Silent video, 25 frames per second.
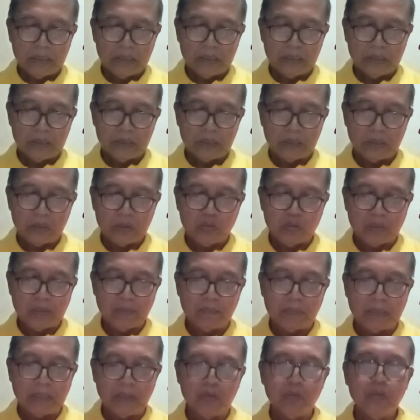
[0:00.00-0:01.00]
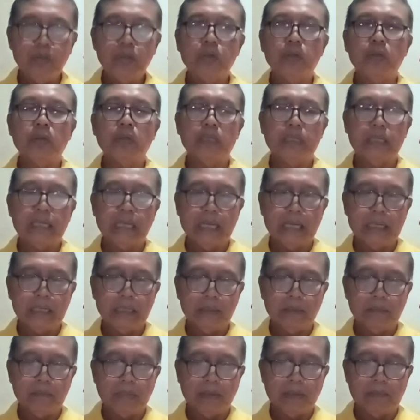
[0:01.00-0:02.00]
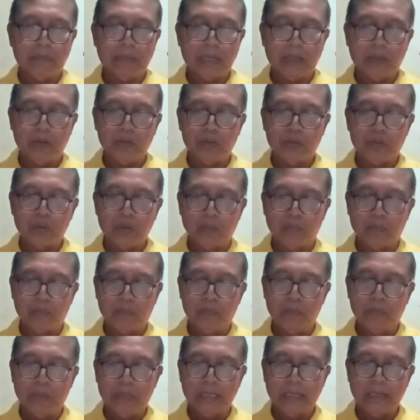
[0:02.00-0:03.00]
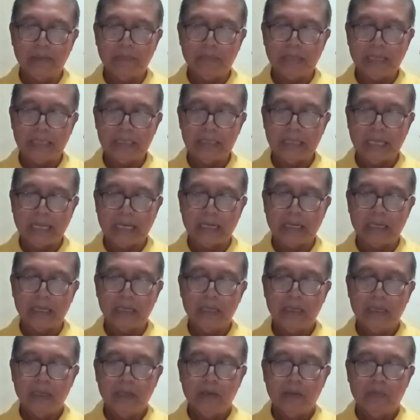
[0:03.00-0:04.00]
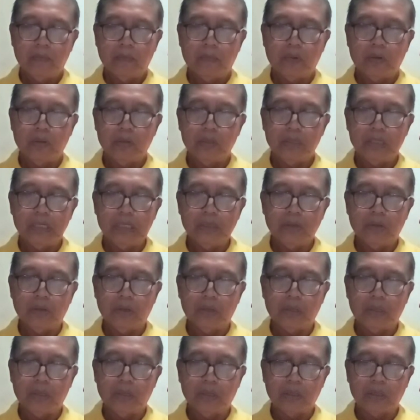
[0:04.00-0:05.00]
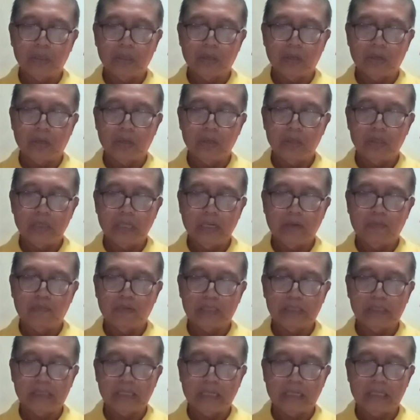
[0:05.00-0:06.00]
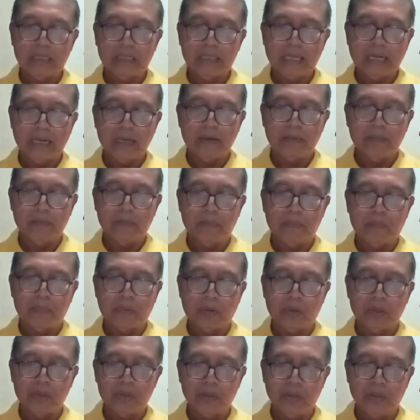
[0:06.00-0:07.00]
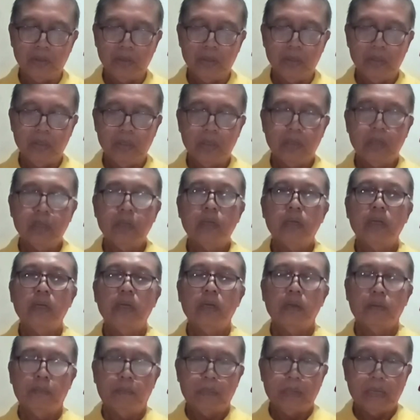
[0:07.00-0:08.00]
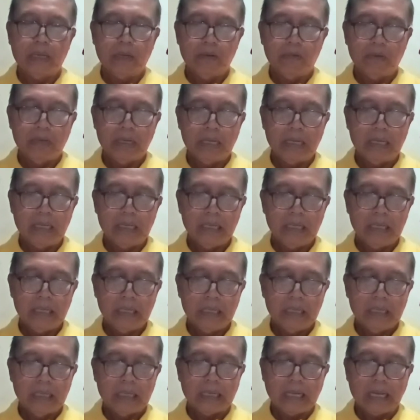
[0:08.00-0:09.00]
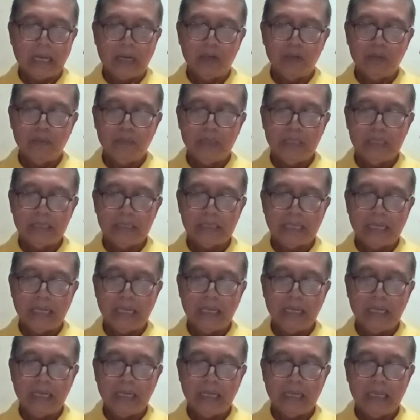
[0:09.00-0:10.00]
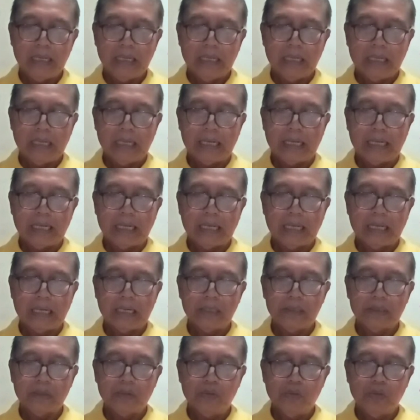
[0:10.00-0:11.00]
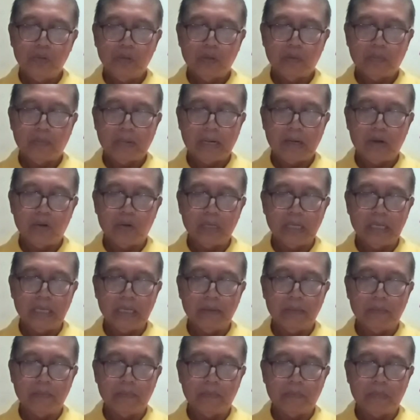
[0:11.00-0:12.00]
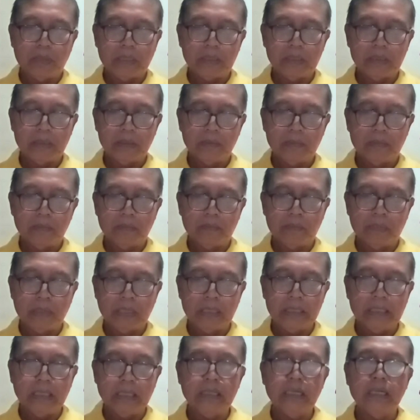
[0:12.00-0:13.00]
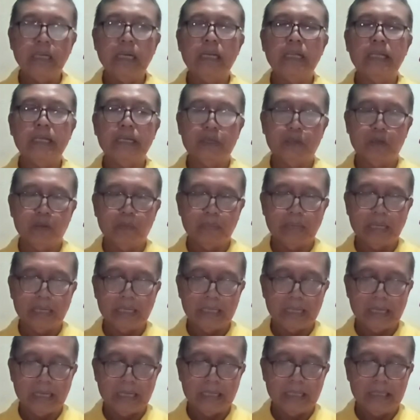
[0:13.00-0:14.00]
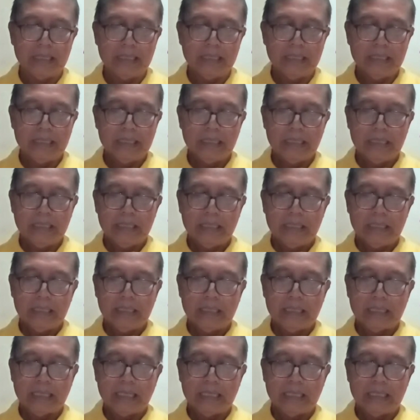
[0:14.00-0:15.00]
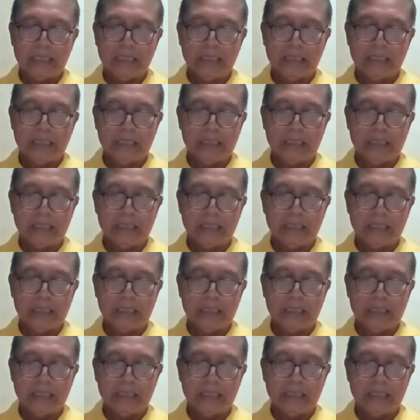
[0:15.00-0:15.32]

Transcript: sesuai petunjuk dari Bapak Uskup Denpasar, Monsinyur Dr. Sylvester Sam Projo, bahwa kalau bisa agar seluruh paroki berdiri Legio Maria. Dan